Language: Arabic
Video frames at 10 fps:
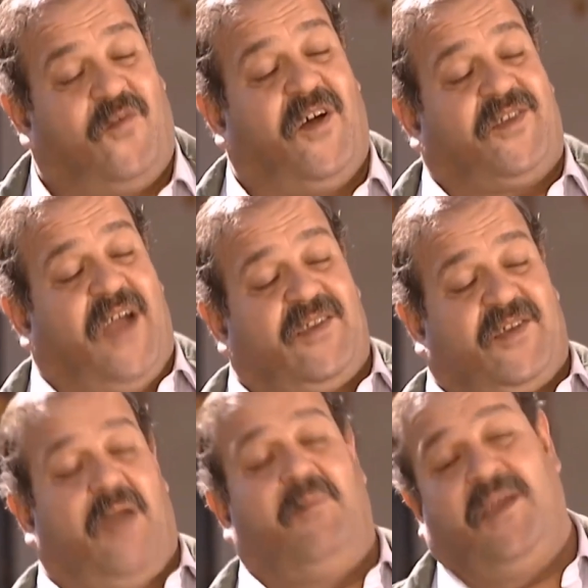
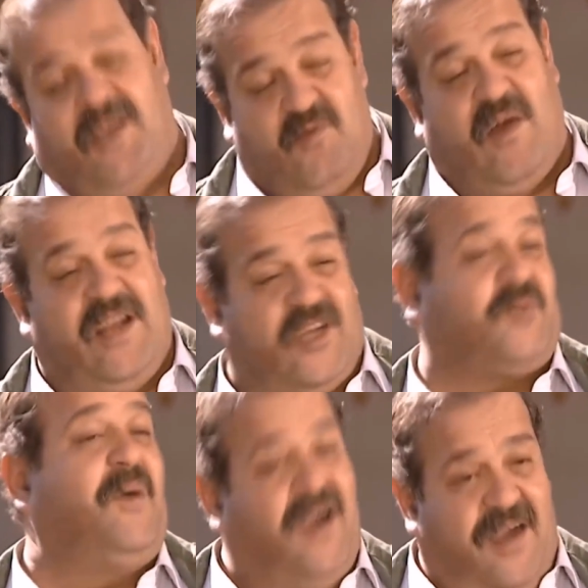وفردات يمين ولا
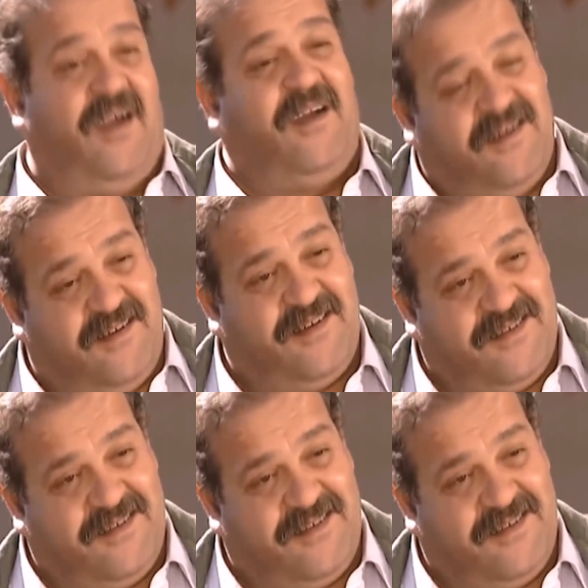شمال؟